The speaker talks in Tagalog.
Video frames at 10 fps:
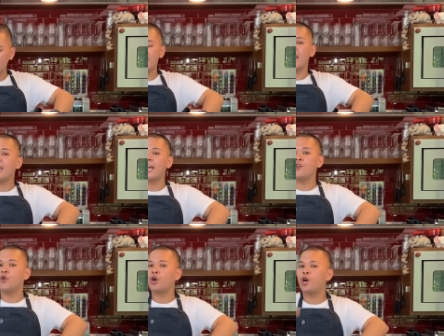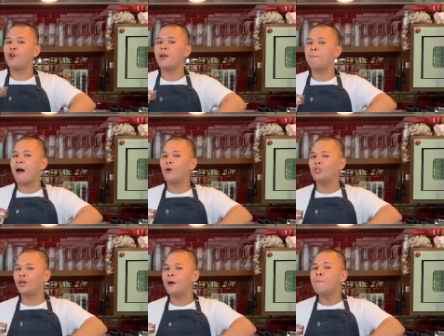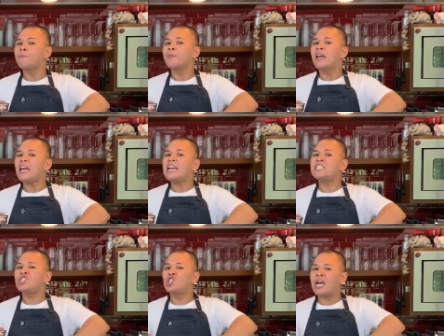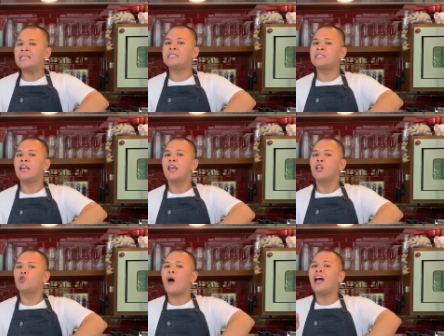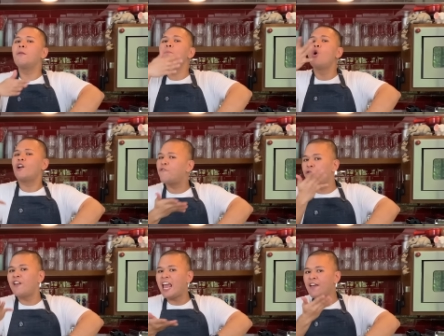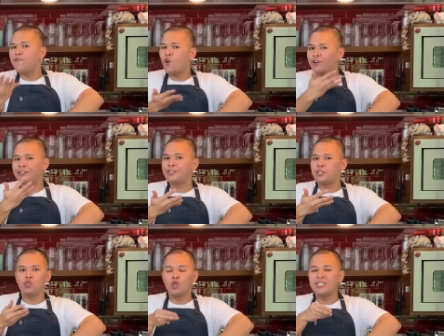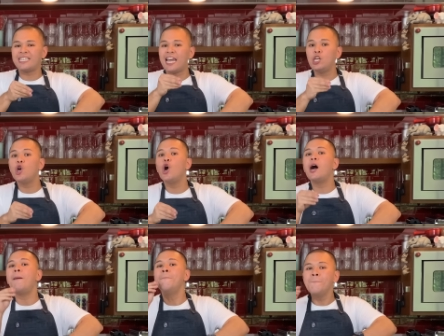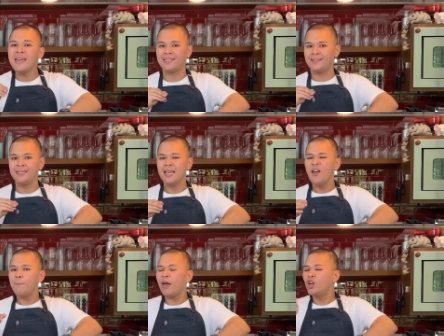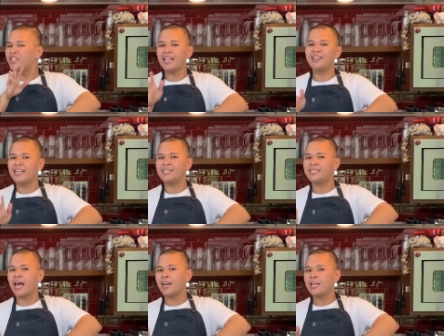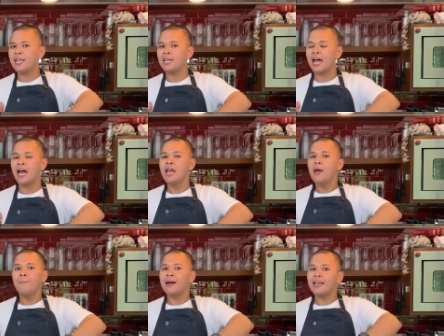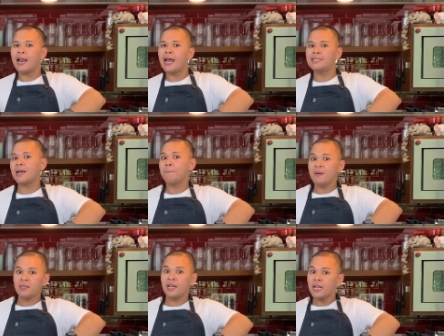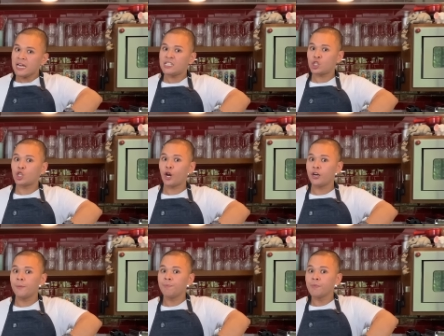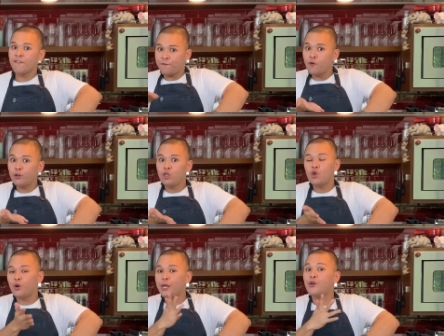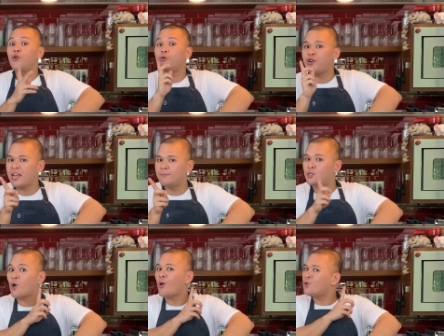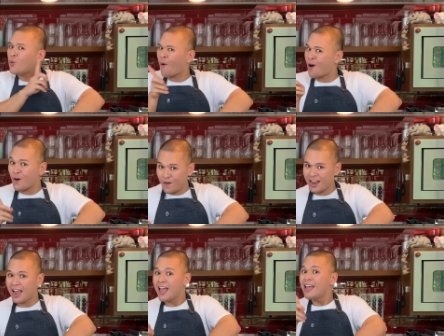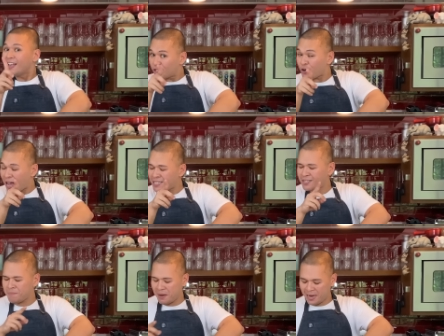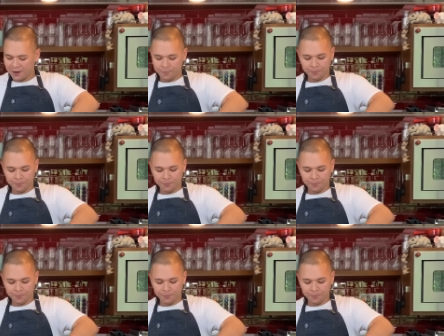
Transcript: nilalagay yung curry powder is just to add more flavors dun sa iyong meat. Pero not necessarily na maglalasang Middle Eastern food yung iyong ribs. Don't worry, trust me.